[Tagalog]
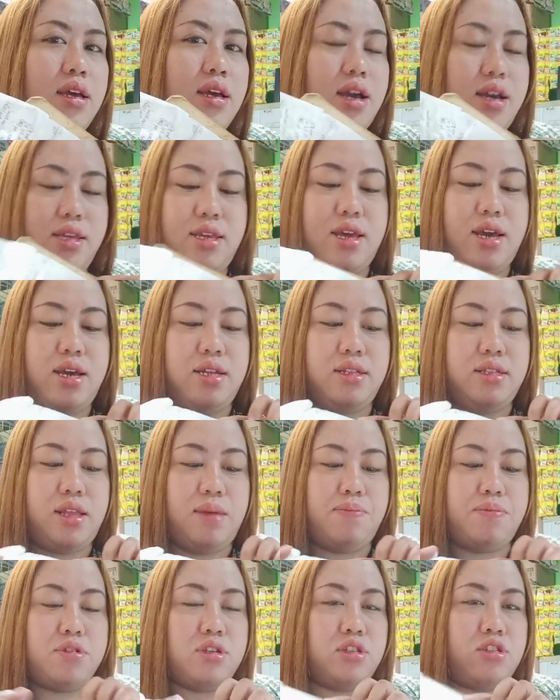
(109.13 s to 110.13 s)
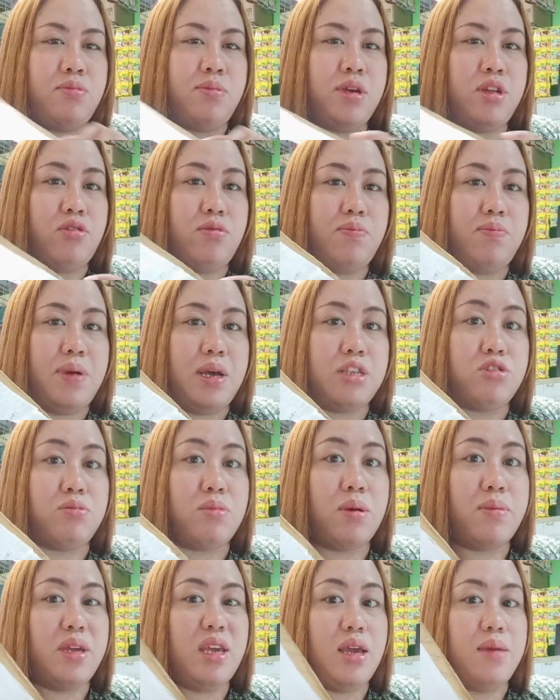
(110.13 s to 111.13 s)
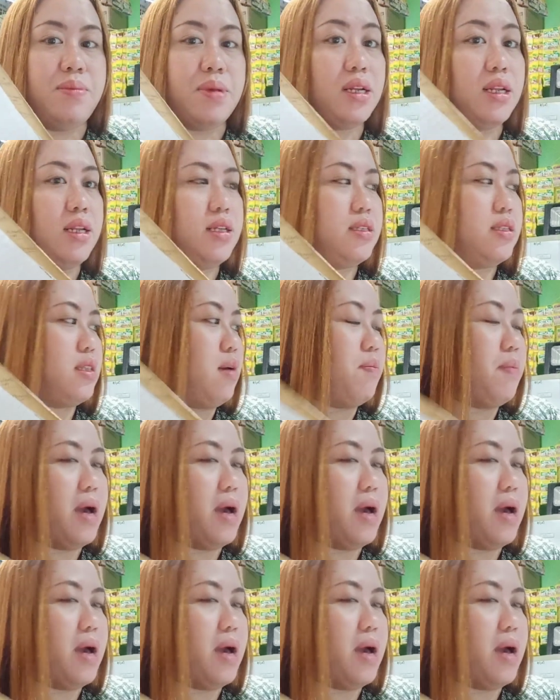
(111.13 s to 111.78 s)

Ayan, tapos ito meron pa. So, mamaya ay maglilista